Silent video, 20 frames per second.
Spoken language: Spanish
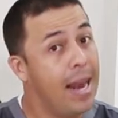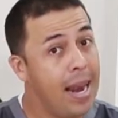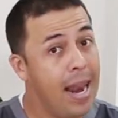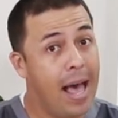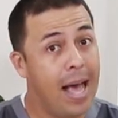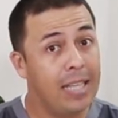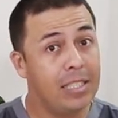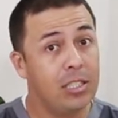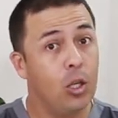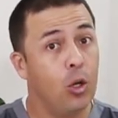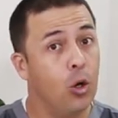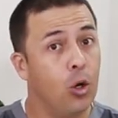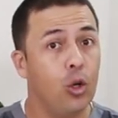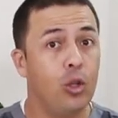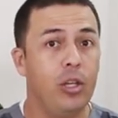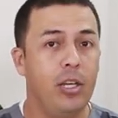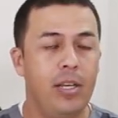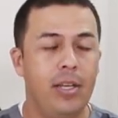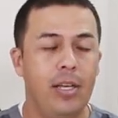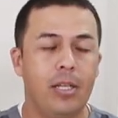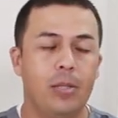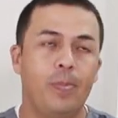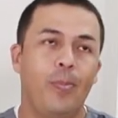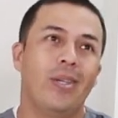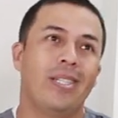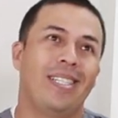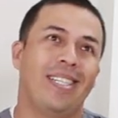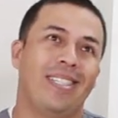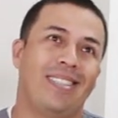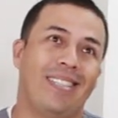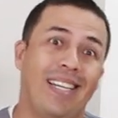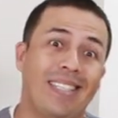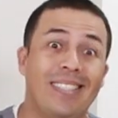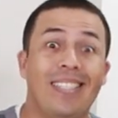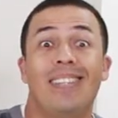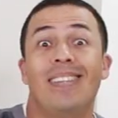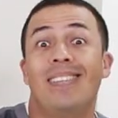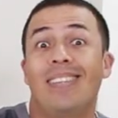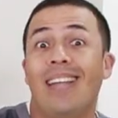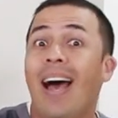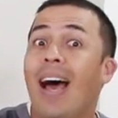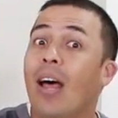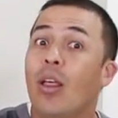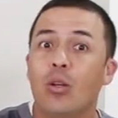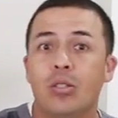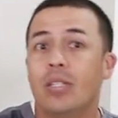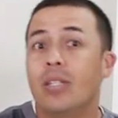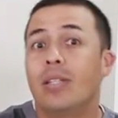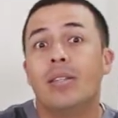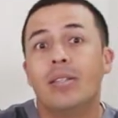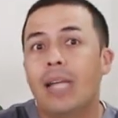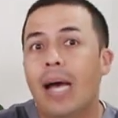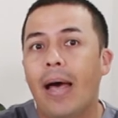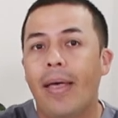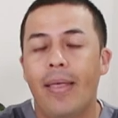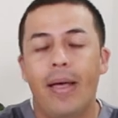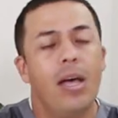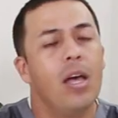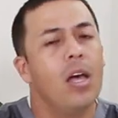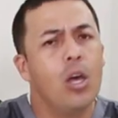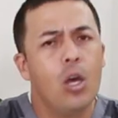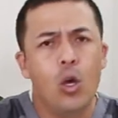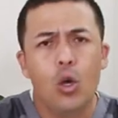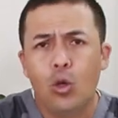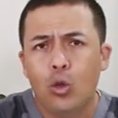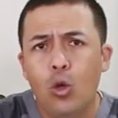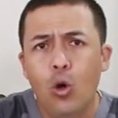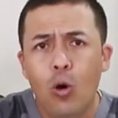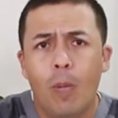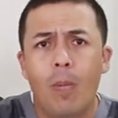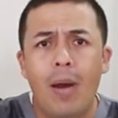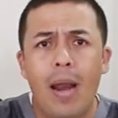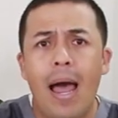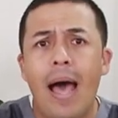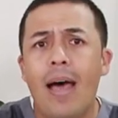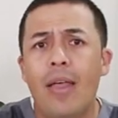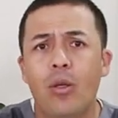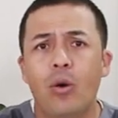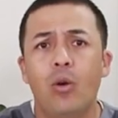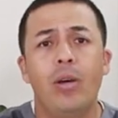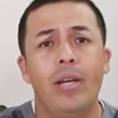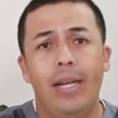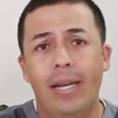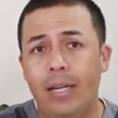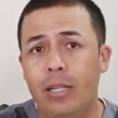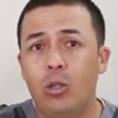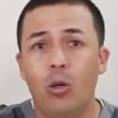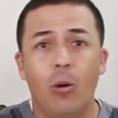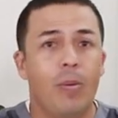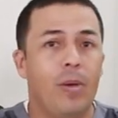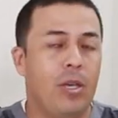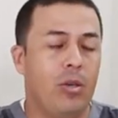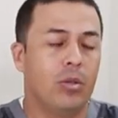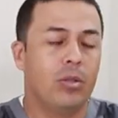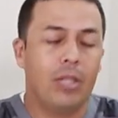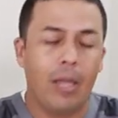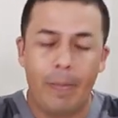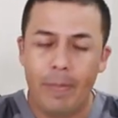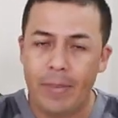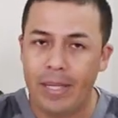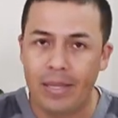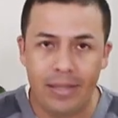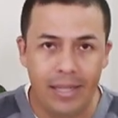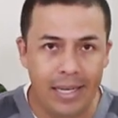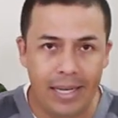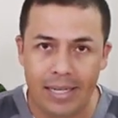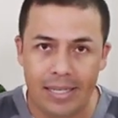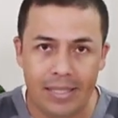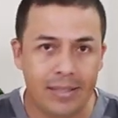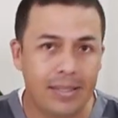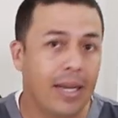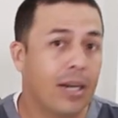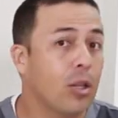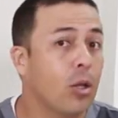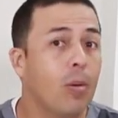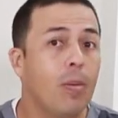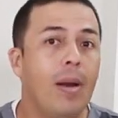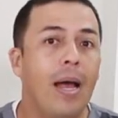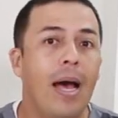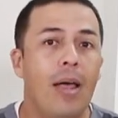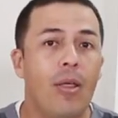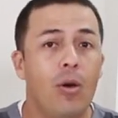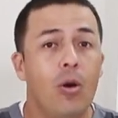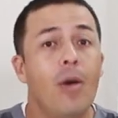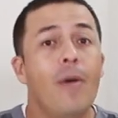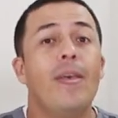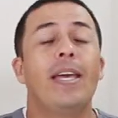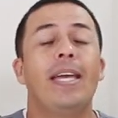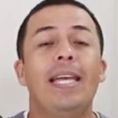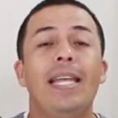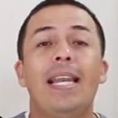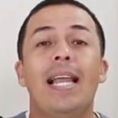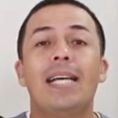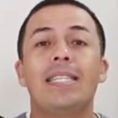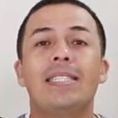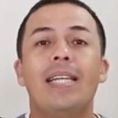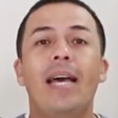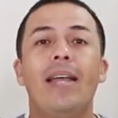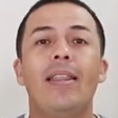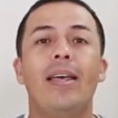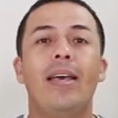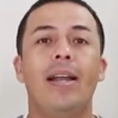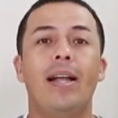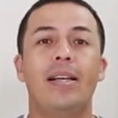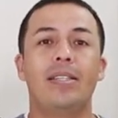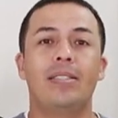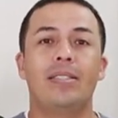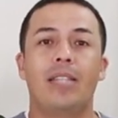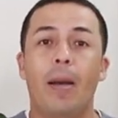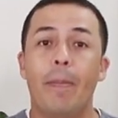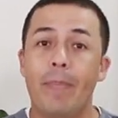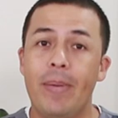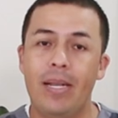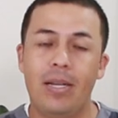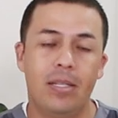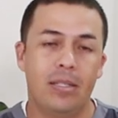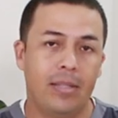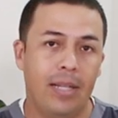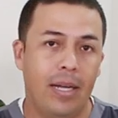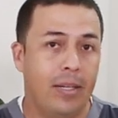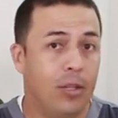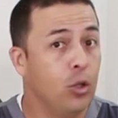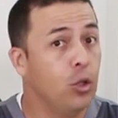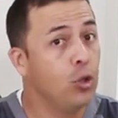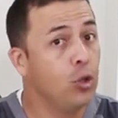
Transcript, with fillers: Las rodillas, pues está sentado, sentada. Doblado, el tobillo también tiene que estar doblado y las caderas también están